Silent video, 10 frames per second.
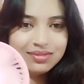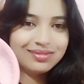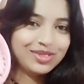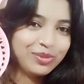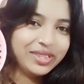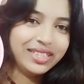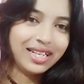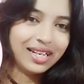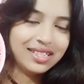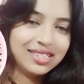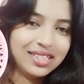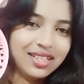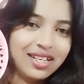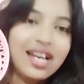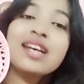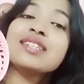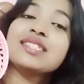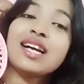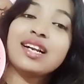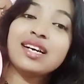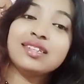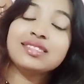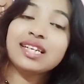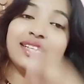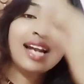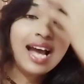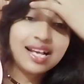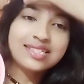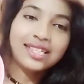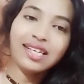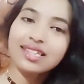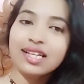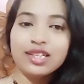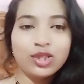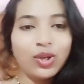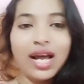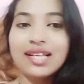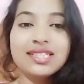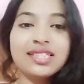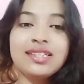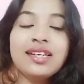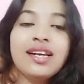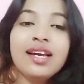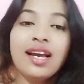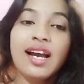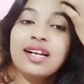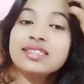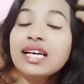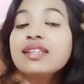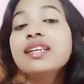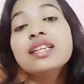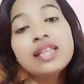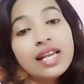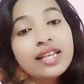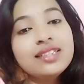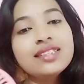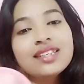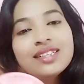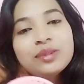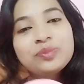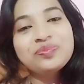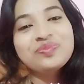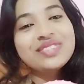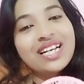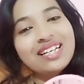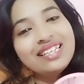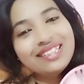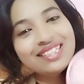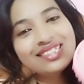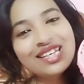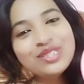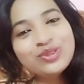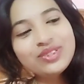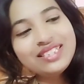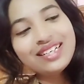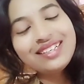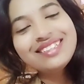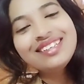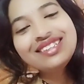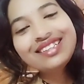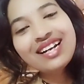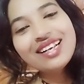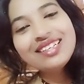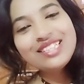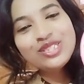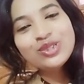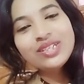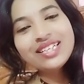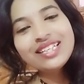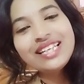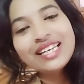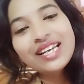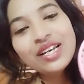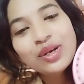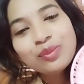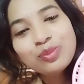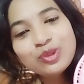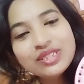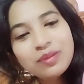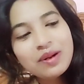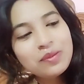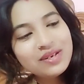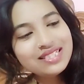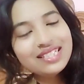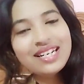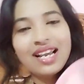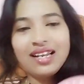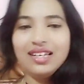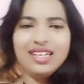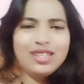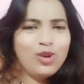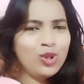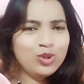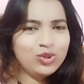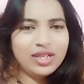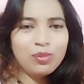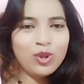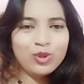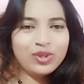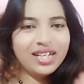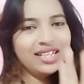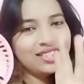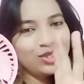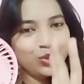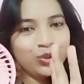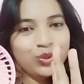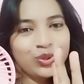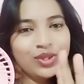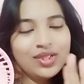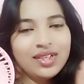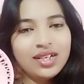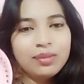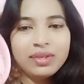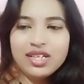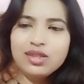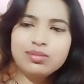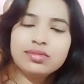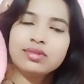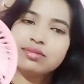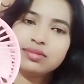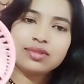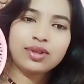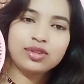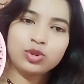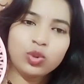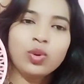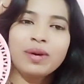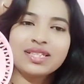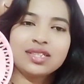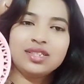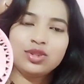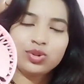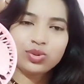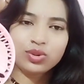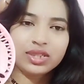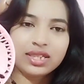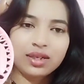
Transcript: তোমাদের দেখাচ্ছি যারা যাদের আছে তাদের তো আছে আর যাদের নেই যারা নিতে চাইছো এটা তারা নিশ্চয়ই এটা দেখে বুঝতে পারবে যে না এটা অতটা বড় না এটা ছোট মানে ছোট বাচ্চাদের জন্য এটা